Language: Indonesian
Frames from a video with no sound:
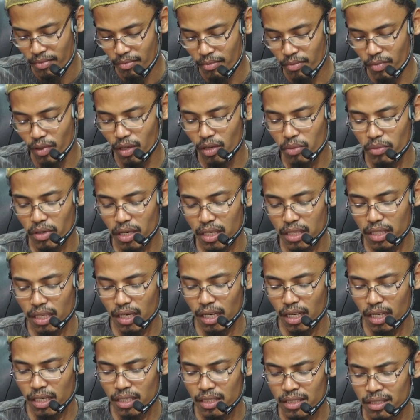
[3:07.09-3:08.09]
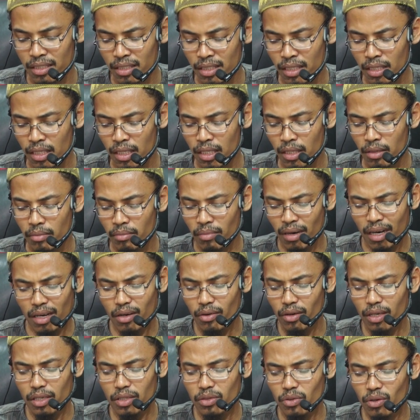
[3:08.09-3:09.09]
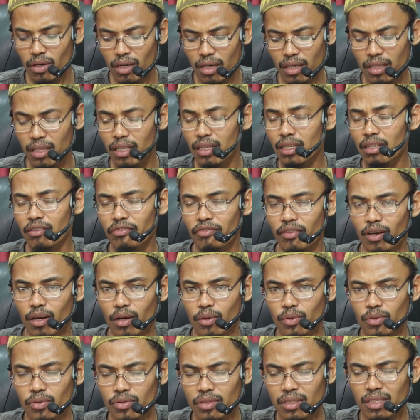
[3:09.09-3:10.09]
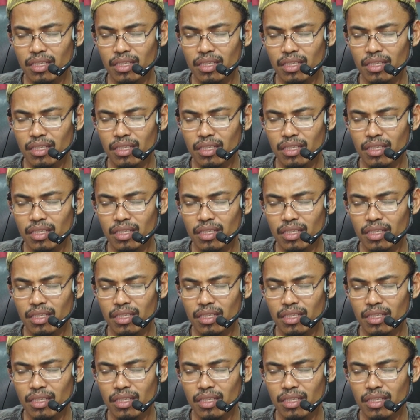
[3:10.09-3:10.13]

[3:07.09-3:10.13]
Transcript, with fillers: Beliau mengatakan, itu raaitu ahadan yaf'al.